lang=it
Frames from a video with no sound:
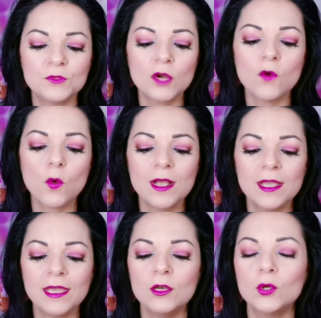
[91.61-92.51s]
trovo
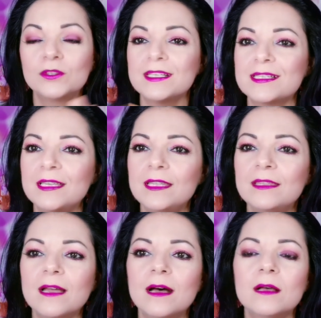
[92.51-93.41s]
qualche nota
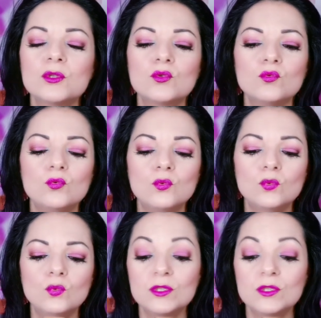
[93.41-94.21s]
scritta su,